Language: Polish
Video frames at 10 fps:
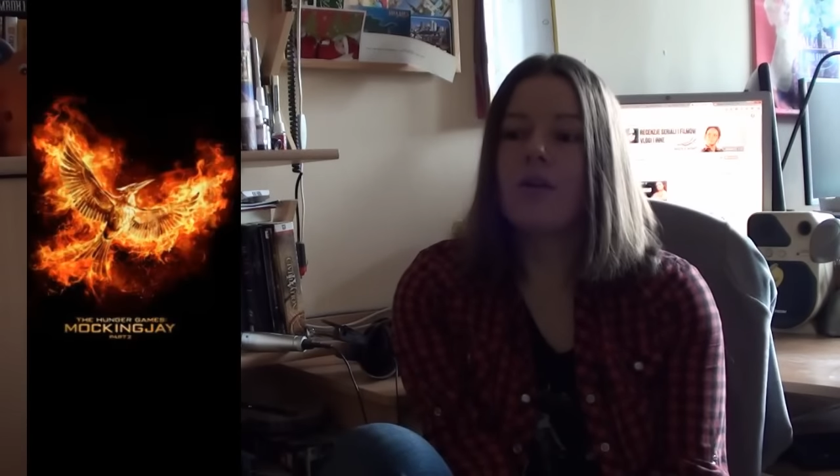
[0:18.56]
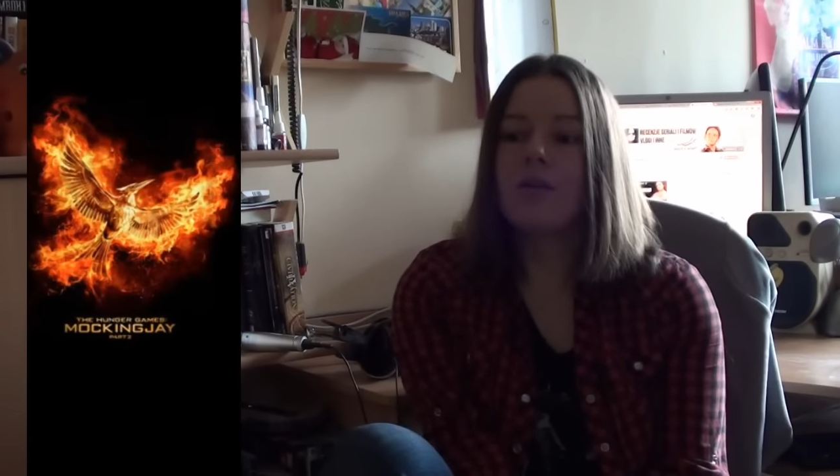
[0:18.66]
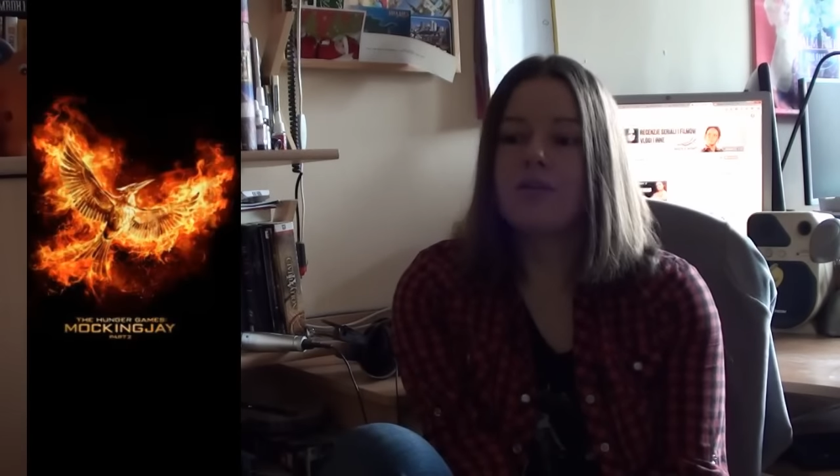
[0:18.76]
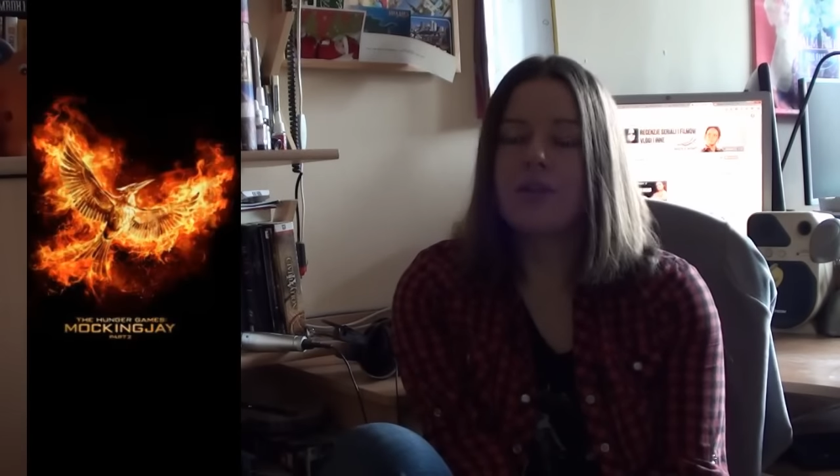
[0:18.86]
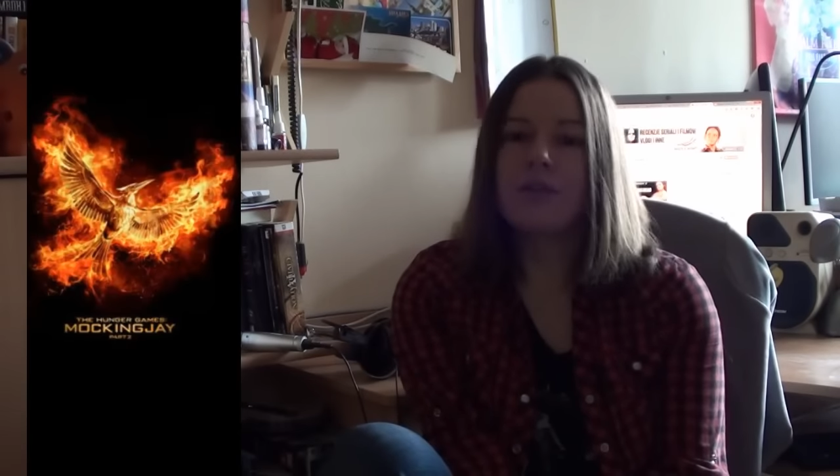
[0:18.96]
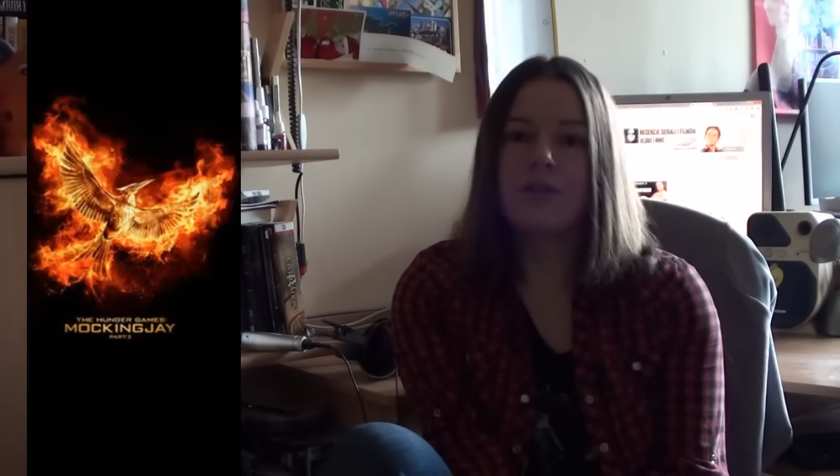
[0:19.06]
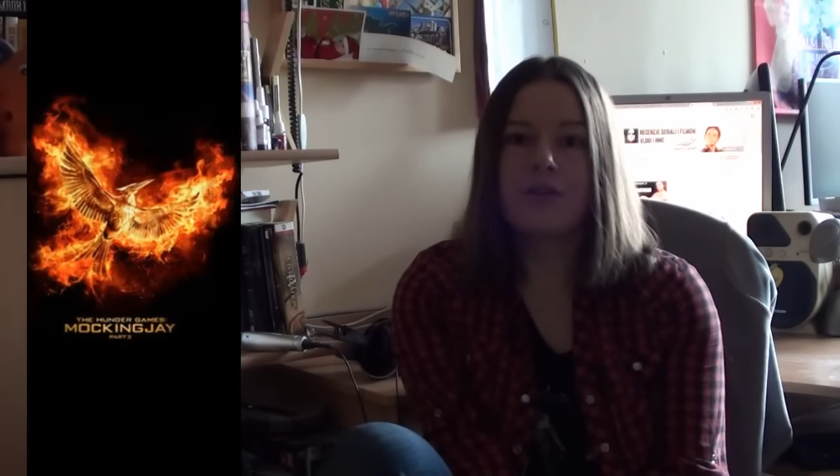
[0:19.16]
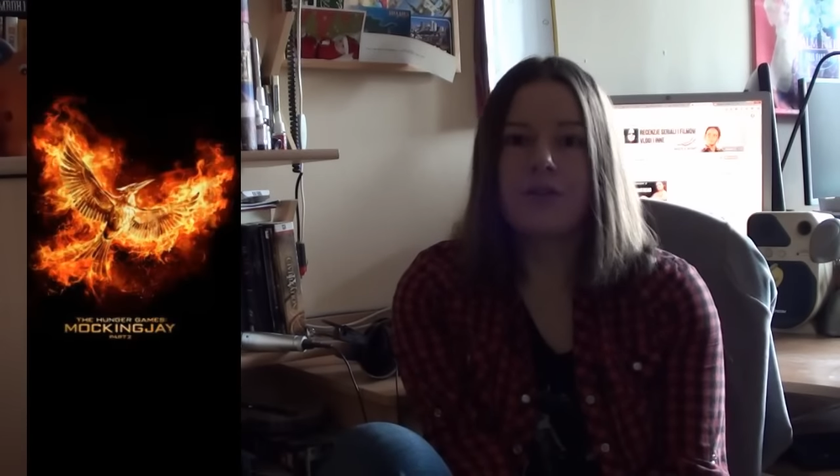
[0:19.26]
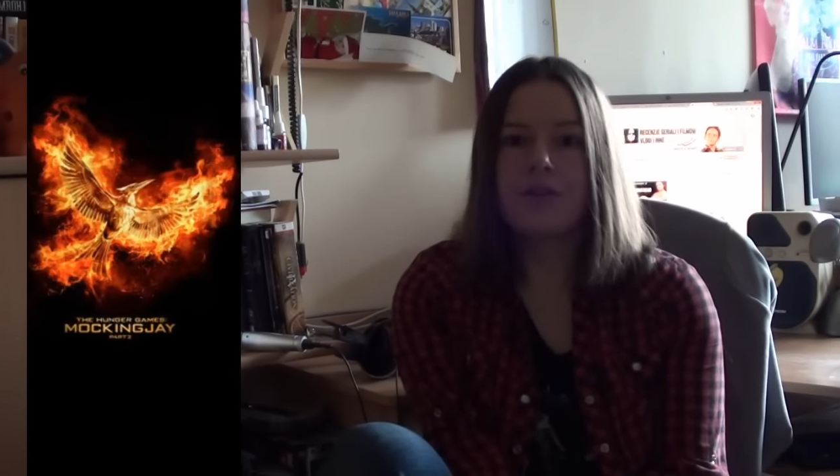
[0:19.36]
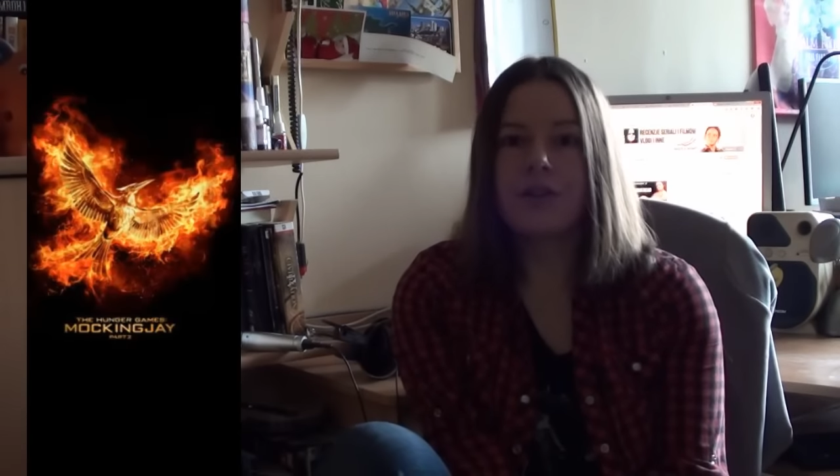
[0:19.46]
o
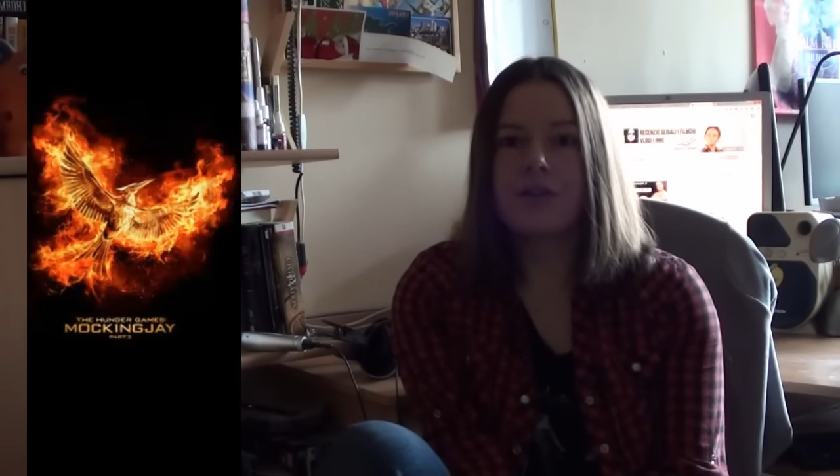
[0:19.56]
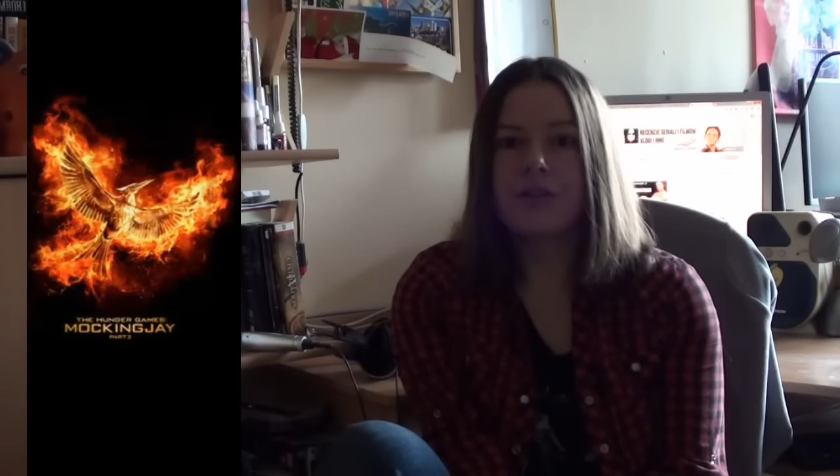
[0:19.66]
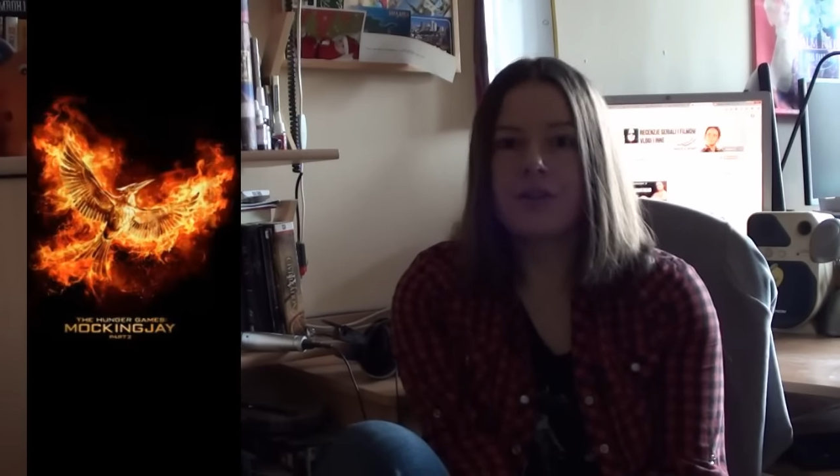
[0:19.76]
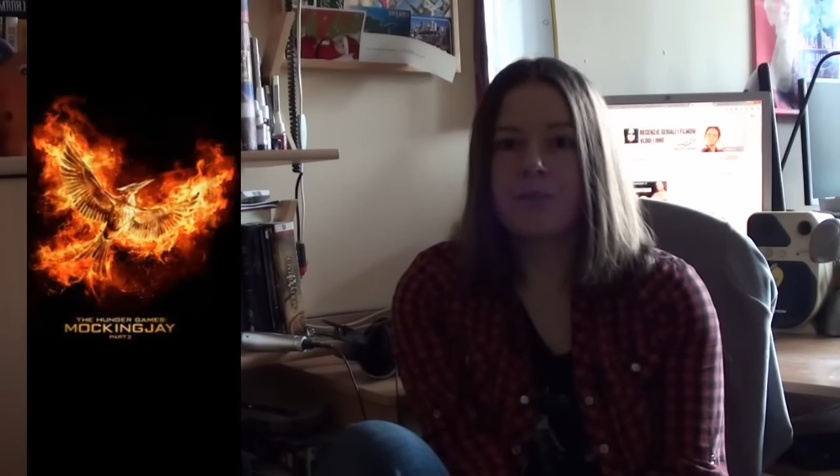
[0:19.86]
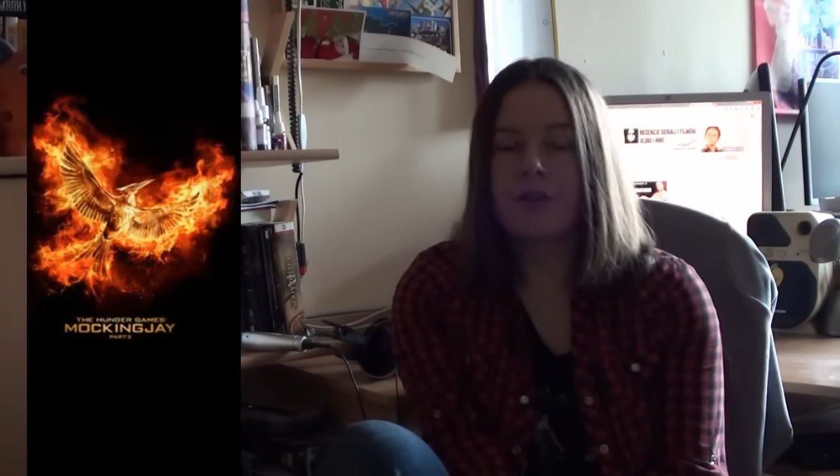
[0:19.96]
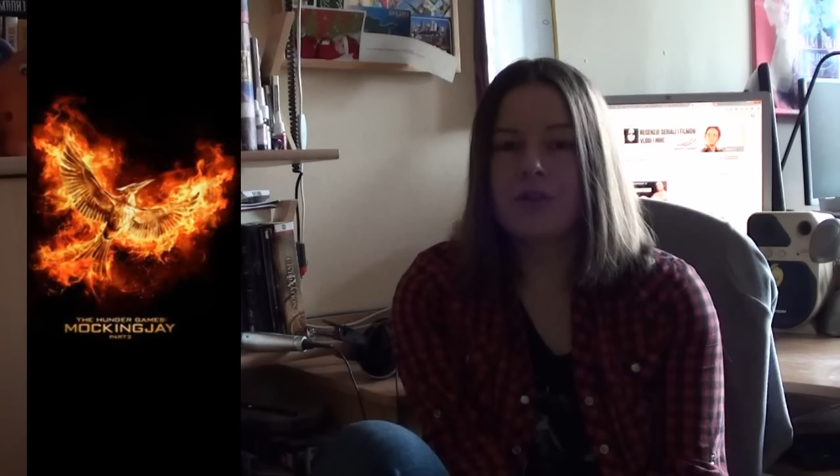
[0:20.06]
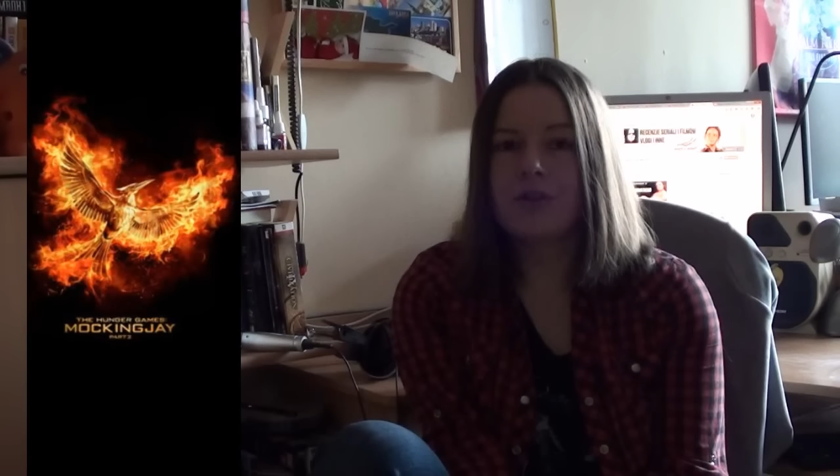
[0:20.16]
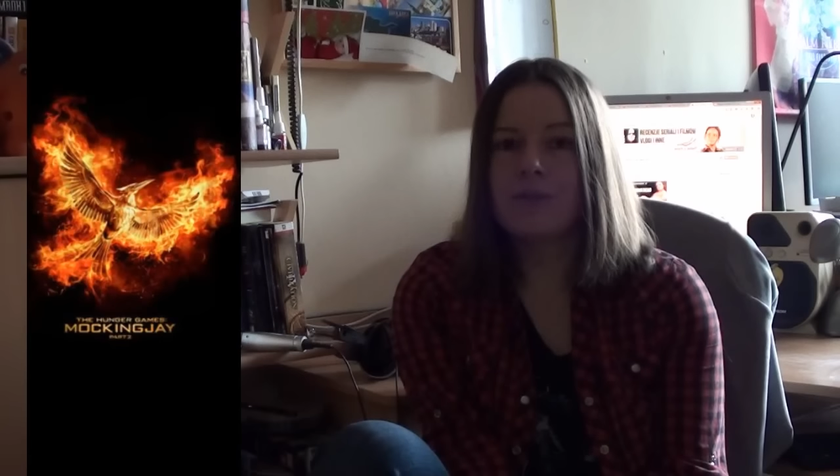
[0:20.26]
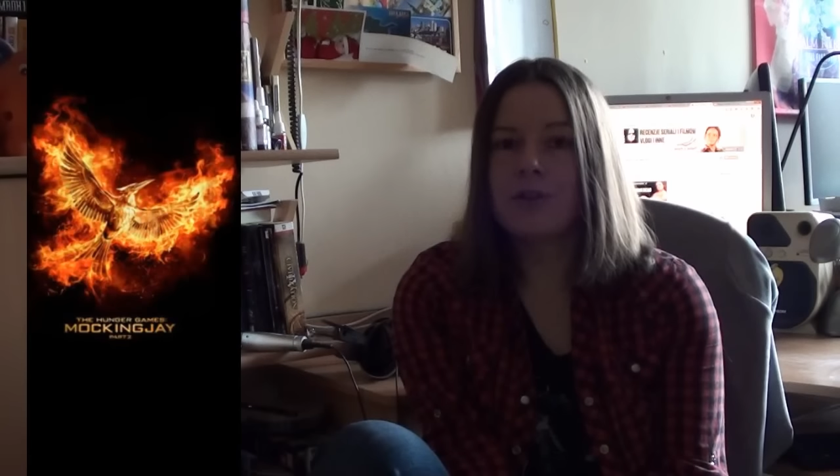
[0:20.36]
ostatniej części Igrzysk Śmierci,